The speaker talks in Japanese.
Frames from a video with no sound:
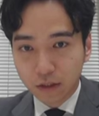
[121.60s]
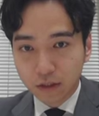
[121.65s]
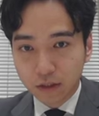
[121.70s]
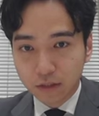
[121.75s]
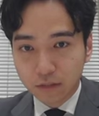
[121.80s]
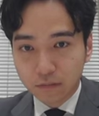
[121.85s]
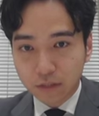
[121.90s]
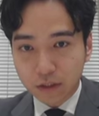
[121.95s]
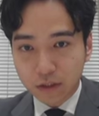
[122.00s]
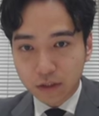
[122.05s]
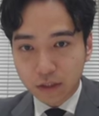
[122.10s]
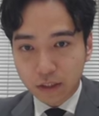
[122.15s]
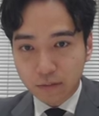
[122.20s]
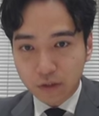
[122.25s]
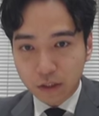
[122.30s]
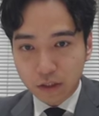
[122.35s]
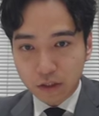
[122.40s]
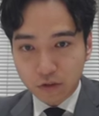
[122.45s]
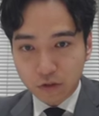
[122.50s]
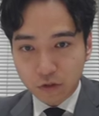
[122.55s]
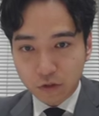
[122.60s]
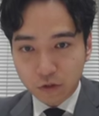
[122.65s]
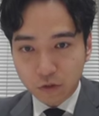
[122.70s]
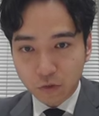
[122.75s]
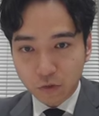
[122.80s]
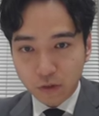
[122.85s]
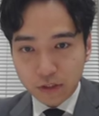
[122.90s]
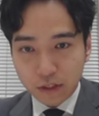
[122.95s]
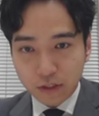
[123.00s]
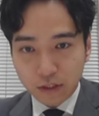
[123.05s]
まあ、ちなみに、追
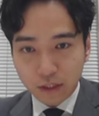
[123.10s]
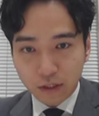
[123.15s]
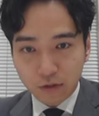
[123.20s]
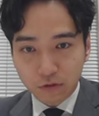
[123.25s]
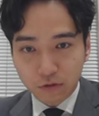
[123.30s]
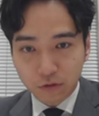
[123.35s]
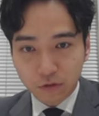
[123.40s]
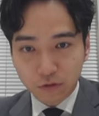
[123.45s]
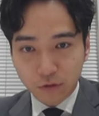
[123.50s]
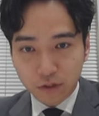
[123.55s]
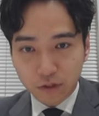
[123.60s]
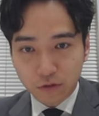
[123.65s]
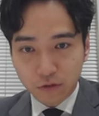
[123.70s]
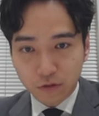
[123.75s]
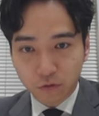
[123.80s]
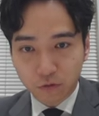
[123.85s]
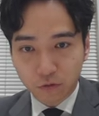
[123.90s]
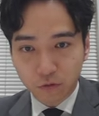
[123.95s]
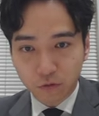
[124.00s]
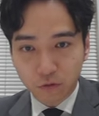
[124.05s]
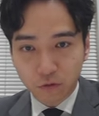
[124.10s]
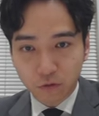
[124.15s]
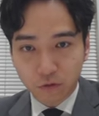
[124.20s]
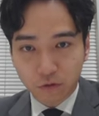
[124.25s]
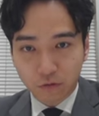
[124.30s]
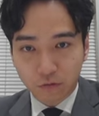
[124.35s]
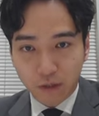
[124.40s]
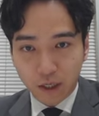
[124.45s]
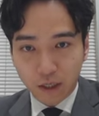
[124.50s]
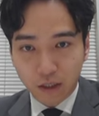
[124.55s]
徴課税になる人たちのほとん
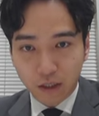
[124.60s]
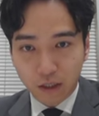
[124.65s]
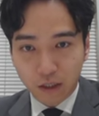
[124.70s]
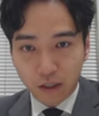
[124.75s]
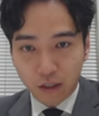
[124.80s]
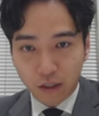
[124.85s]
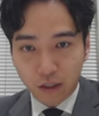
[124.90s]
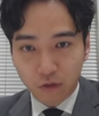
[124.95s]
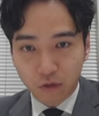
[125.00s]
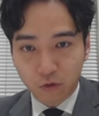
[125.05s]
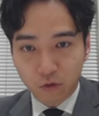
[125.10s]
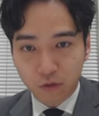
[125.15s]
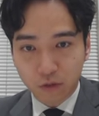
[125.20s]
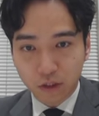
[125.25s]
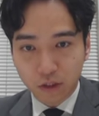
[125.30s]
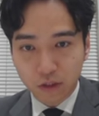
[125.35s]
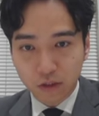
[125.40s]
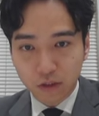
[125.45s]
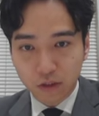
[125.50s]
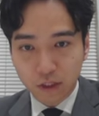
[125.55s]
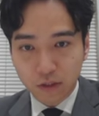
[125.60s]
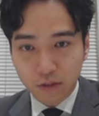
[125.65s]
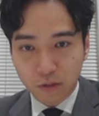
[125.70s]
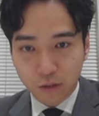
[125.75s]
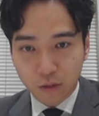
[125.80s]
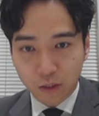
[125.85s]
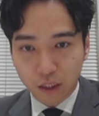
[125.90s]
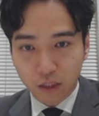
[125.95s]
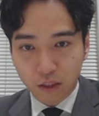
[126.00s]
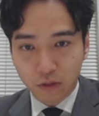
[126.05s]
どは、えー、預金で
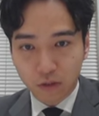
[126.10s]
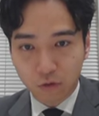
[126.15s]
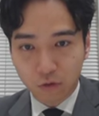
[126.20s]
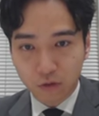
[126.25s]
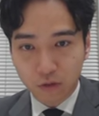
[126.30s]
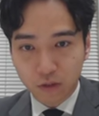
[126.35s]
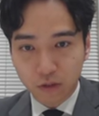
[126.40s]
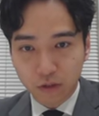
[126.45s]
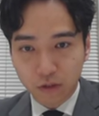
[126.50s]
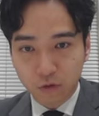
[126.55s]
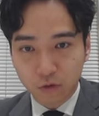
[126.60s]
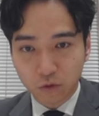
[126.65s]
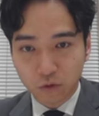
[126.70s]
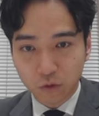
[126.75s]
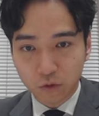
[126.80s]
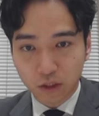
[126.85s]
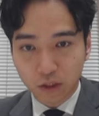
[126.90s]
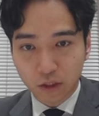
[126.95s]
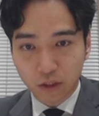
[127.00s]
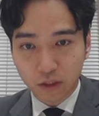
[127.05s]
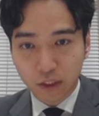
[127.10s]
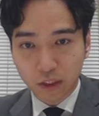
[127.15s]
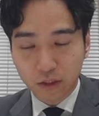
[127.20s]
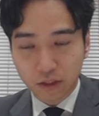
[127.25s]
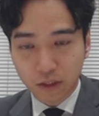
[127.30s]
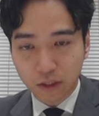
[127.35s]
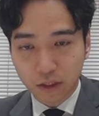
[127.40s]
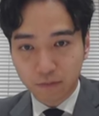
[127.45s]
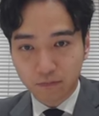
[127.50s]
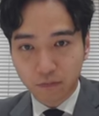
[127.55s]
すね、預金、預貯金、
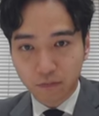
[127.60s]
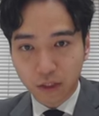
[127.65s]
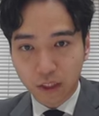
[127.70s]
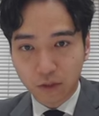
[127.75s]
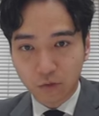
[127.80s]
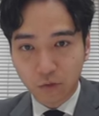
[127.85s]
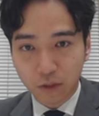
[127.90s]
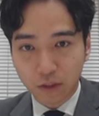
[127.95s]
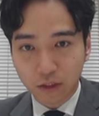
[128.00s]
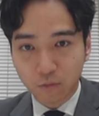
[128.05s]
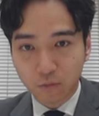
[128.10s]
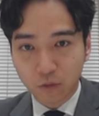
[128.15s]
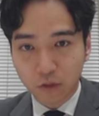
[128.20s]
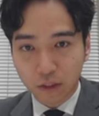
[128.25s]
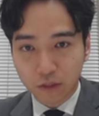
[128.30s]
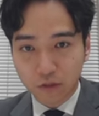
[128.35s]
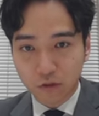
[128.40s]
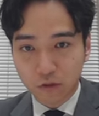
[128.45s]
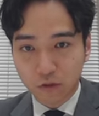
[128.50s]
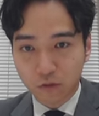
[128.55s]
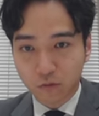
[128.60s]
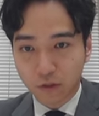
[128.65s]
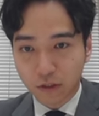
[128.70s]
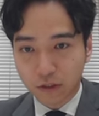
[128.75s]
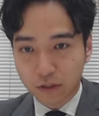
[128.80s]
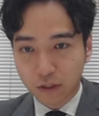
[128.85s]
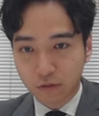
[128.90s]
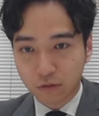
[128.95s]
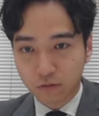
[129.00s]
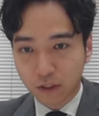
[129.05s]
現金、えー、こういったものが追徴課
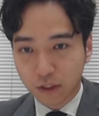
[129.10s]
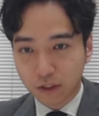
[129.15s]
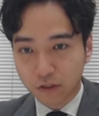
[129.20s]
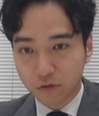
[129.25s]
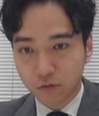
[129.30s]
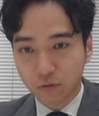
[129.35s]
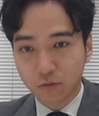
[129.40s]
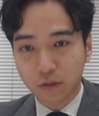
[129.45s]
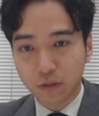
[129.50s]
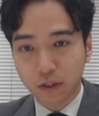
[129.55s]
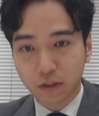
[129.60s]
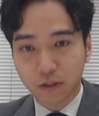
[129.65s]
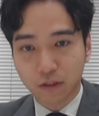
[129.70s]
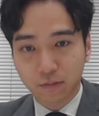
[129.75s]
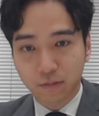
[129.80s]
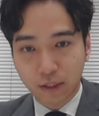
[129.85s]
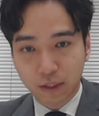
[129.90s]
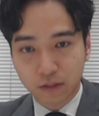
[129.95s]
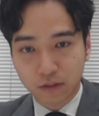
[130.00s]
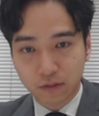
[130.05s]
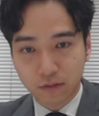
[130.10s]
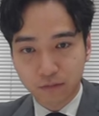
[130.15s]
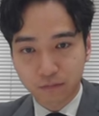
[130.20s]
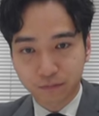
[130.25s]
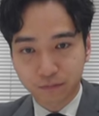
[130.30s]
税の対象となっています。